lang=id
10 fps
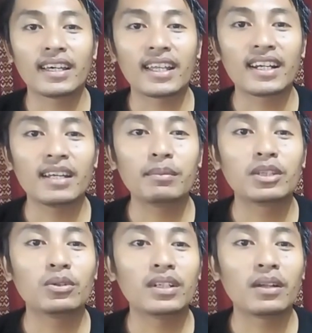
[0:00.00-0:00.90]
Karena
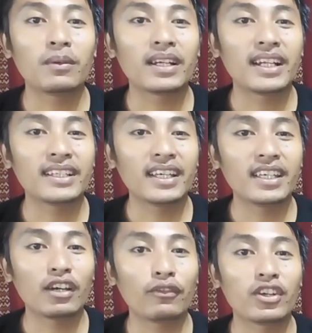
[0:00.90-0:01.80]
bentuk dan
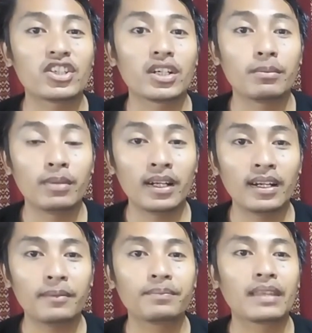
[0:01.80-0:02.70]
warnanya yang
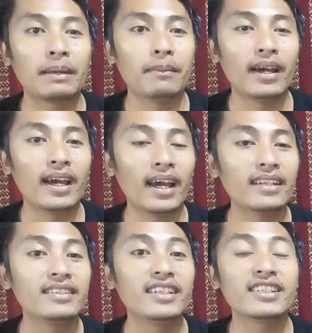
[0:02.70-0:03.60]
fashionable,
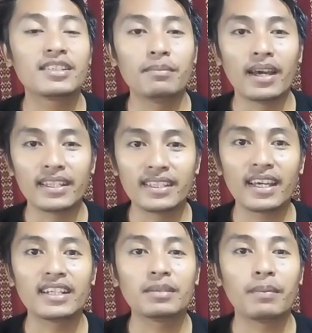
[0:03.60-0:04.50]
bahan jeans
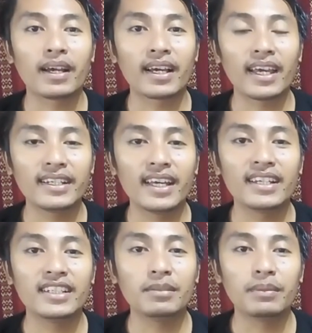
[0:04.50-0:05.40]
banyak dipakai
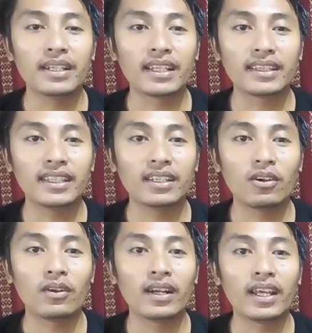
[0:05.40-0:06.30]
dan diminati
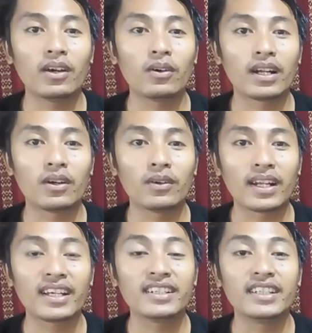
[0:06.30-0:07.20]
oleh
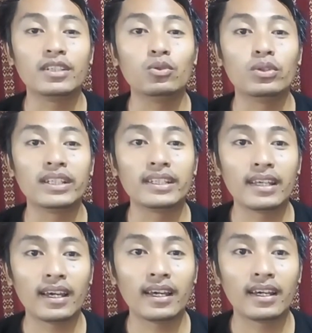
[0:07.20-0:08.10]
orang-orang di
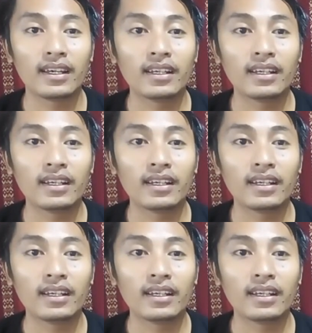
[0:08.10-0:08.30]
dunia.